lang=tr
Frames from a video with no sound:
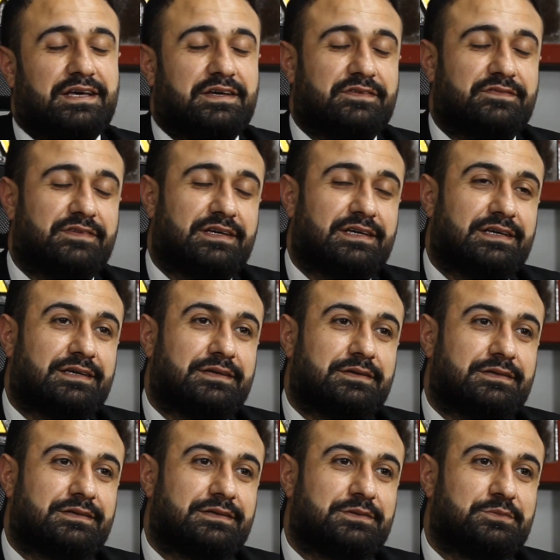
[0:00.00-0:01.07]
Ve
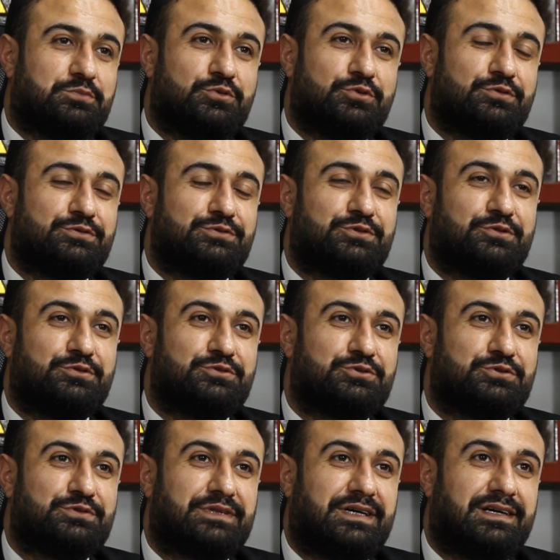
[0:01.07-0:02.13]
e, bunun
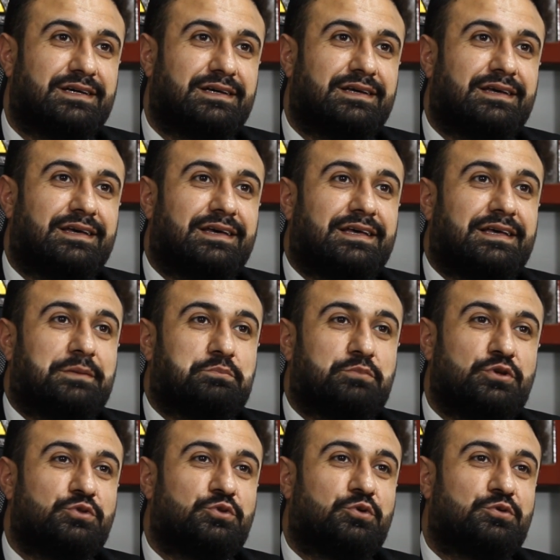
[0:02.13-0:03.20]
sonucunda
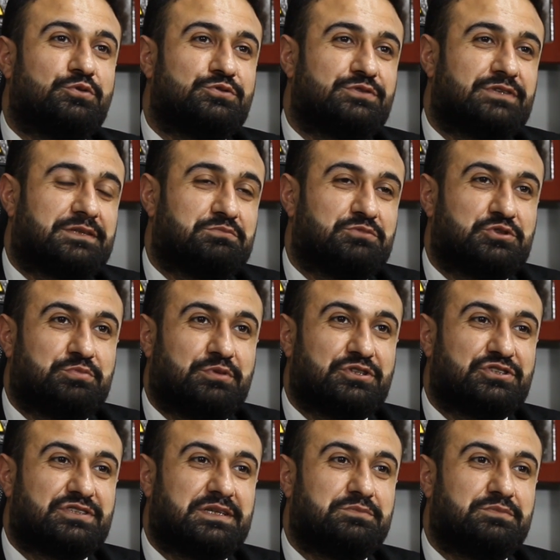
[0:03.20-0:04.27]

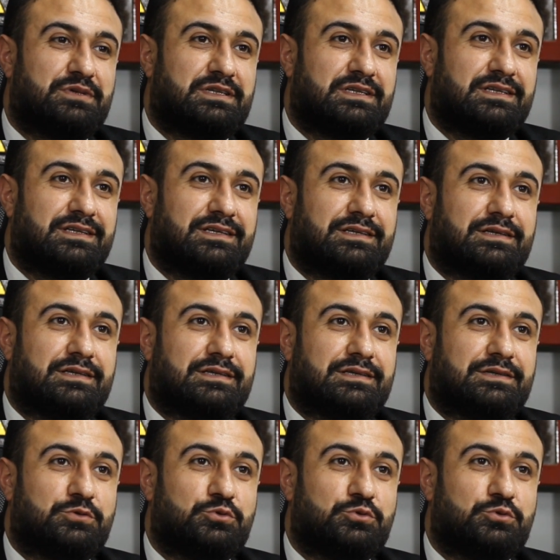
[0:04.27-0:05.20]
1965'ten beri e,